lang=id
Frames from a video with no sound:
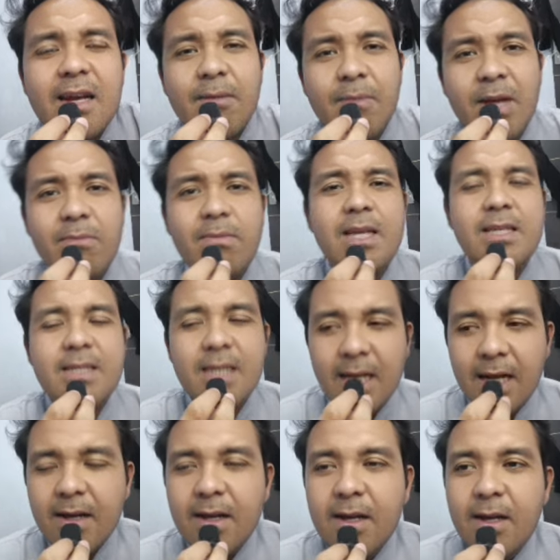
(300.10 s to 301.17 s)
game RPG
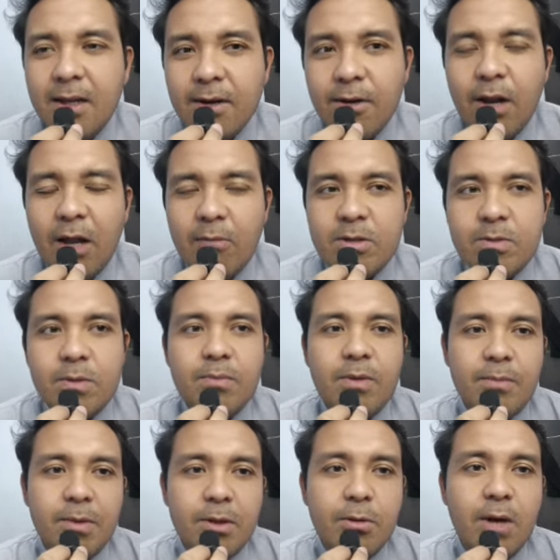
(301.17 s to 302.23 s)
lah kalau habis
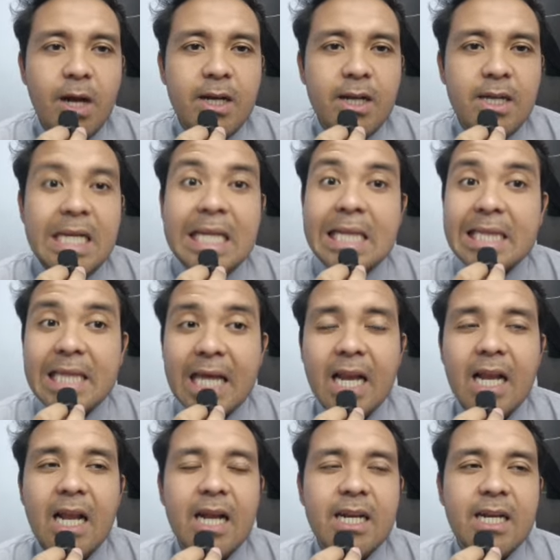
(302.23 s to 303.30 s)
PvP tuh ada
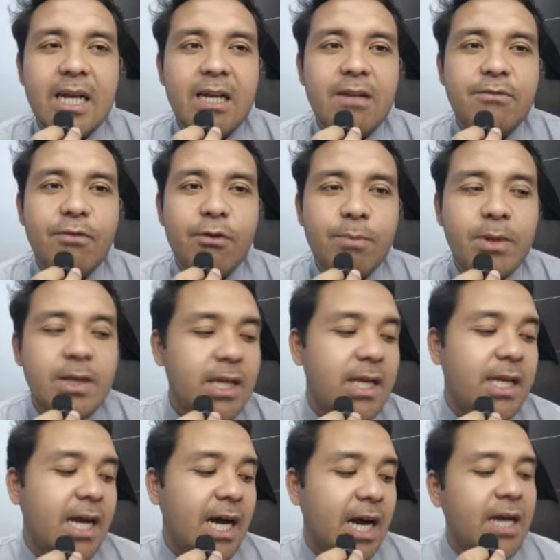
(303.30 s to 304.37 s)
detail ada info
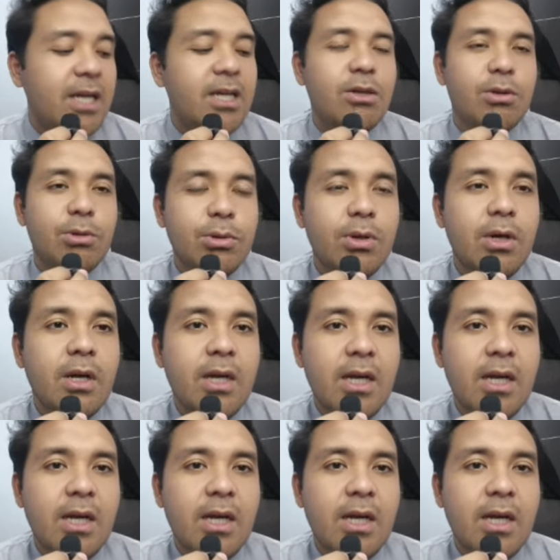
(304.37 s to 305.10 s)
penting yang kayak gitu